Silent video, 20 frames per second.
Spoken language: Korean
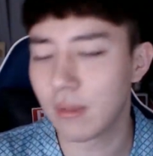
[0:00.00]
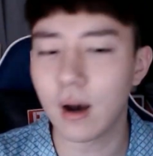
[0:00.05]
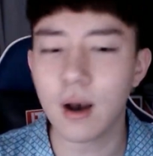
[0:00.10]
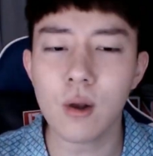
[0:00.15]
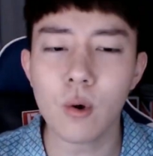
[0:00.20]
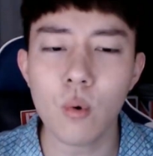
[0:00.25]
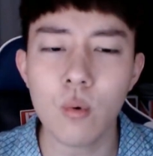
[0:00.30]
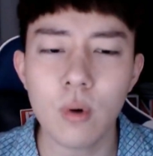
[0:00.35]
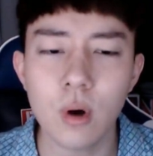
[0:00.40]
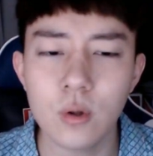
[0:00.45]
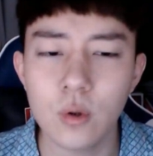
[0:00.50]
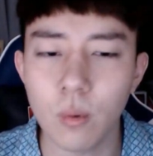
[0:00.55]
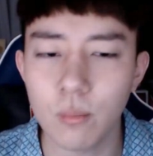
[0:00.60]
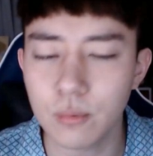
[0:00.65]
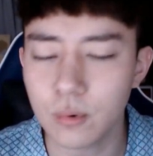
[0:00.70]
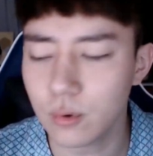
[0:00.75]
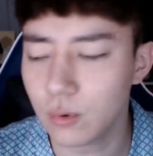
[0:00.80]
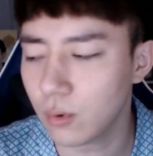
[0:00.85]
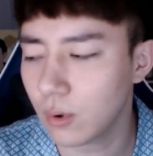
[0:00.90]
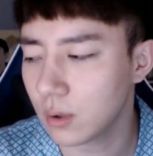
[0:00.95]
나갈 공간이
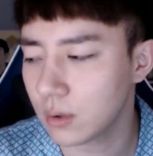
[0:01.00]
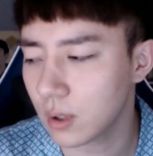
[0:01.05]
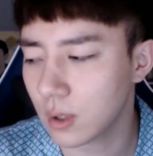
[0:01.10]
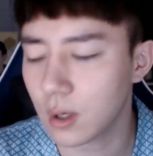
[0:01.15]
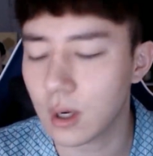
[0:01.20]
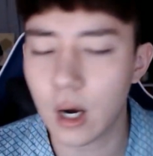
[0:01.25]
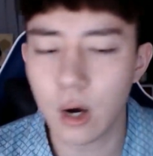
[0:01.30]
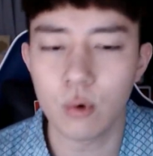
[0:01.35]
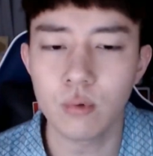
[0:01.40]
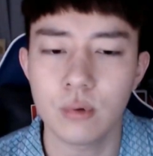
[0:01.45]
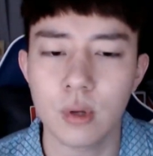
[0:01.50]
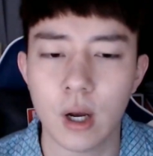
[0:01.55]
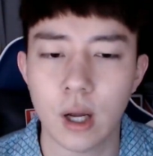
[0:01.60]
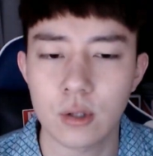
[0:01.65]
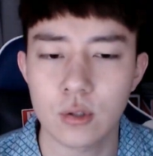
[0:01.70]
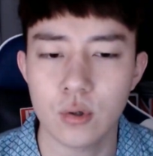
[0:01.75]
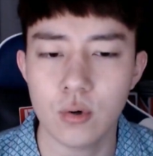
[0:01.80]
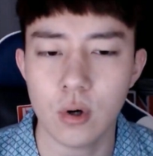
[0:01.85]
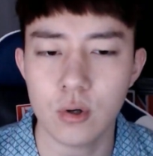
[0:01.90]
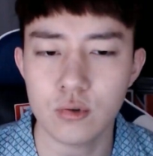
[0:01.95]
없는 거야 내가 가운데
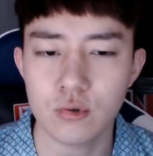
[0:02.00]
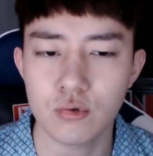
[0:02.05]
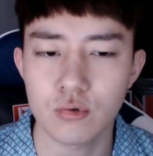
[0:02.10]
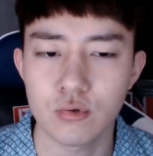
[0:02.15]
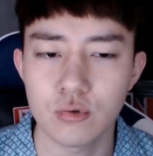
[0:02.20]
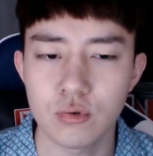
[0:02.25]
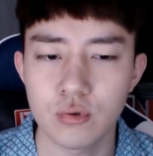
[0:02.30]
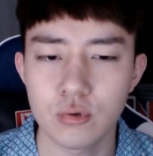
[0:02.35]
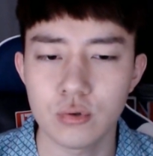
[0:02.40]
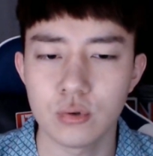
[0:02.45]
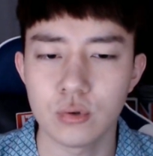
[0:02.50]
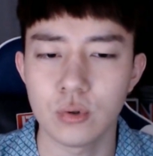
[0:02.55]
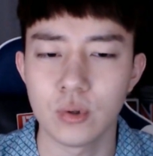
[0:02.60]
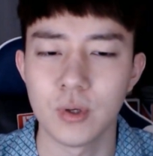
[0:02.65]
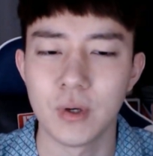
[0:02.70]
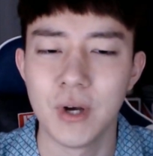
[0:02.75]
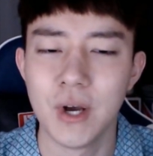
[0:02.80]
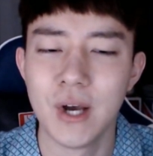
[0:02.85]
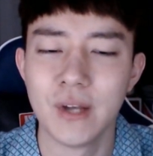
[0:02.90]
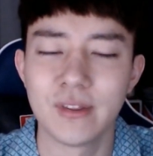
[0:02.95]
갇혀가지고
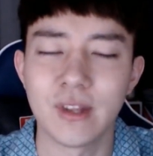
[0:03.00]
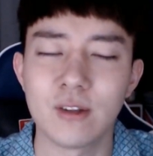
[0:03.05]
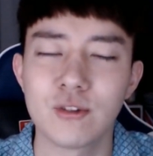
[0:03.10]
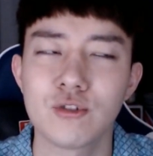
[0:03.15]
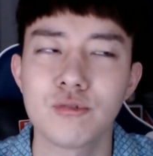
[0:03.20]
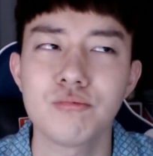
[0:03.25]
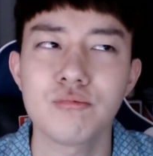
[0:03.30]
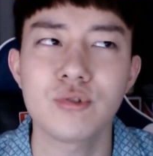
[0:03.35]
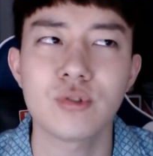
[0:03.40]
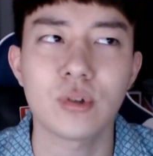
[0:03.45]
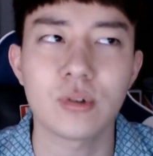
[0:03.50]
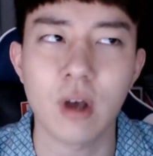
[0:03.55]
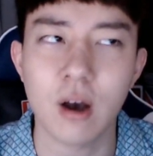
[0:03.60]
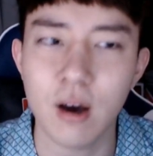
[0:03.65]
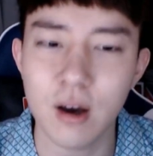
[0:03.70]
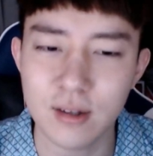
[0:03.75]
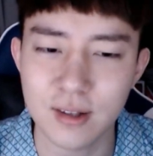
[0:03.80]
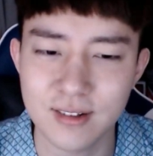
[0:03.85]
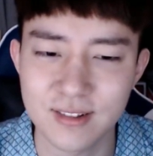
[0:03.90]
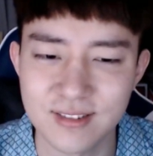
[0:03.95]
난 춤추러
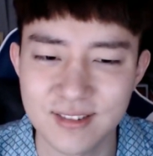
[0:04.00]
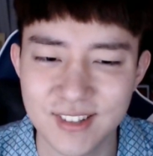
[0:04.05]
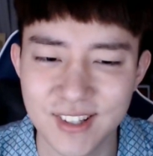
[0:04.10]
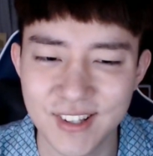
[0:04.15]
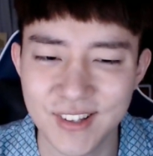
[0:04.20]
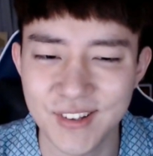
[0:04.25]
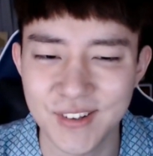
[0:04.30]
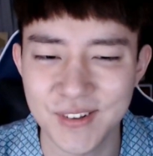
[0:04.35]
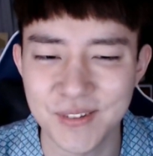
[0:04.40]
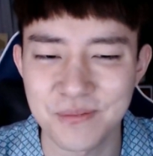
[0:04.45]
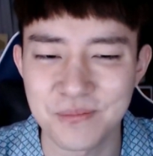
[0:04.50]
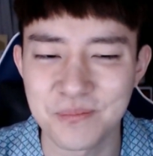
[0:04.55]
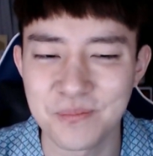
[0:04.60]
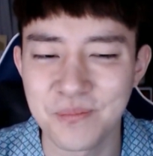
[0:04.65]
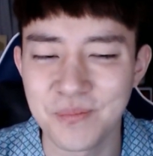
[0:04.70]
나가야 되는데